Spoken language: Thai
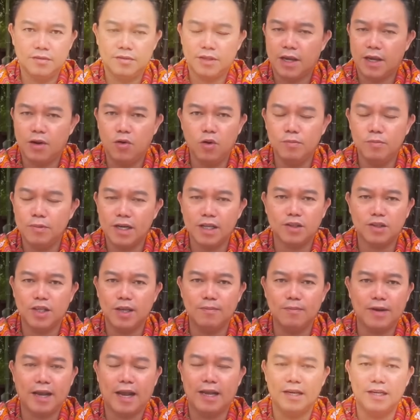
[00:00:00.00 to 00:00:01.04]
แต่คุณไม่ได้เตรี
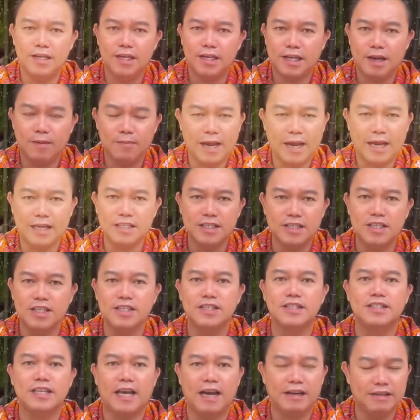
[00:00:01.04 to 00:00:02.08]
ยมการที่จะทำงานจริ
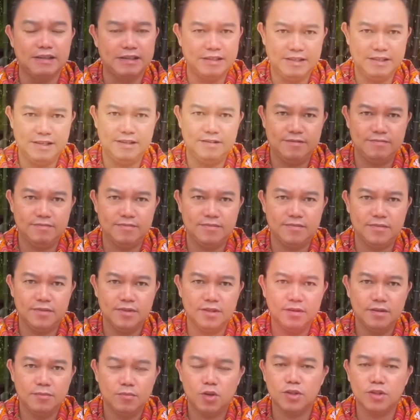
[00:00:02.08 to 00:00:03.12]
งๆ จังเลย
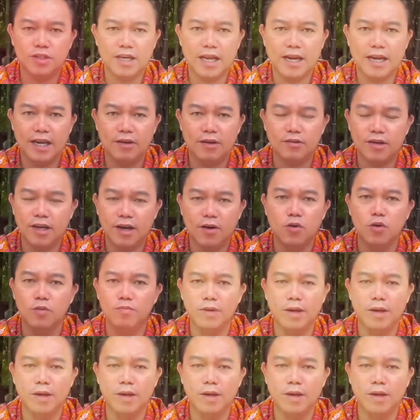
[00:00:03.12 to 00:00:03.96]
เพราะฉะนั้น แล้วถ้าคุณ